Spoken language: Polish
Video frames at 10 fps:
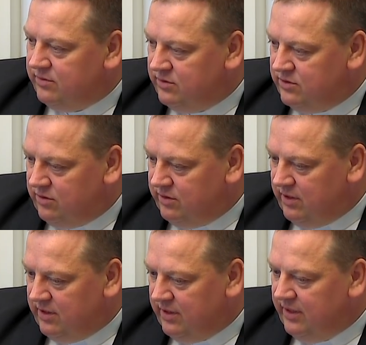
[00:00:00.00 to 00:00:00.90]
co,
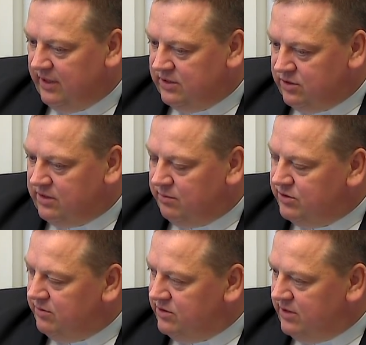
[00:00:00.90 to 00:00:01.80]
one, co tam
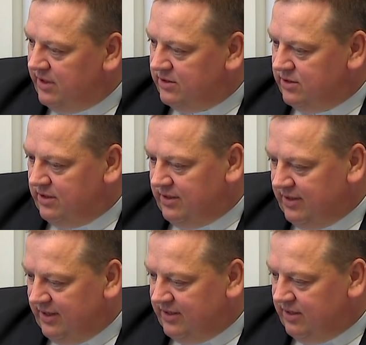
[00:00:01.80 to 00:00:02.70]
się dzieje, czyli
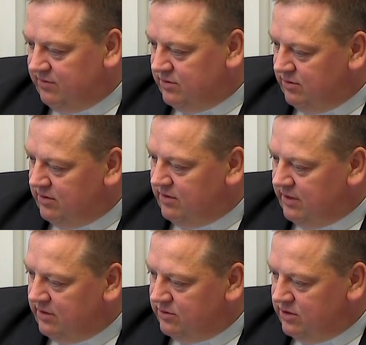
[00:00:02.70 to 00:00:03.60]
nawiązują do
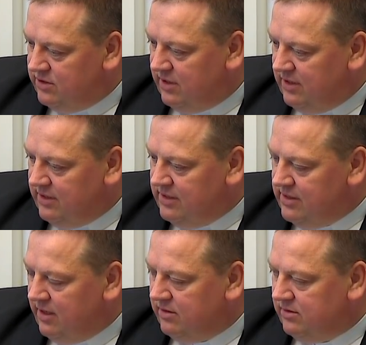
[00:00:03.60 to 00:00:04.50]
tego życia
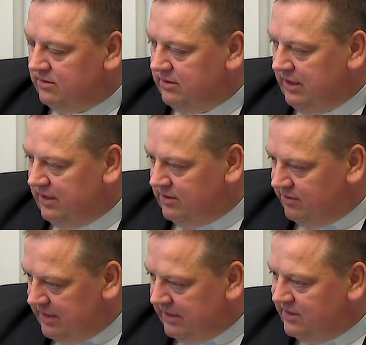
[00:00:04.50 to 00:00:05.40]
religijnego, do
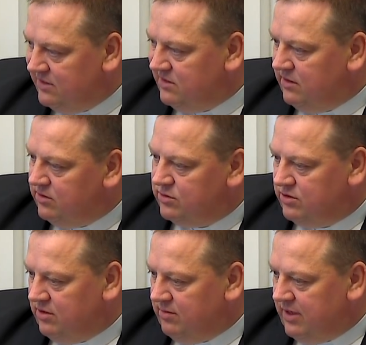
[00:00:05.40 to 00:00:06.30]
tradycji
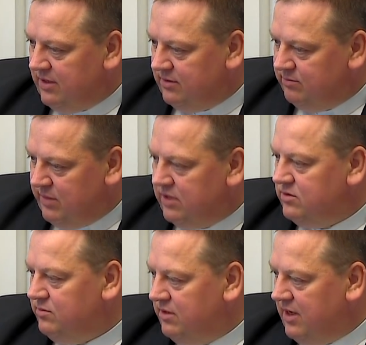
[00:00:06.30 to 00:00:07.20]
kościoła
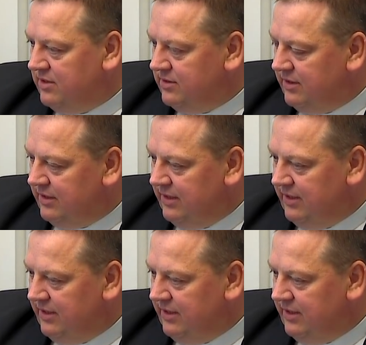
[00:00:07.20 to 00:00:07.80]
bardzo bogatej,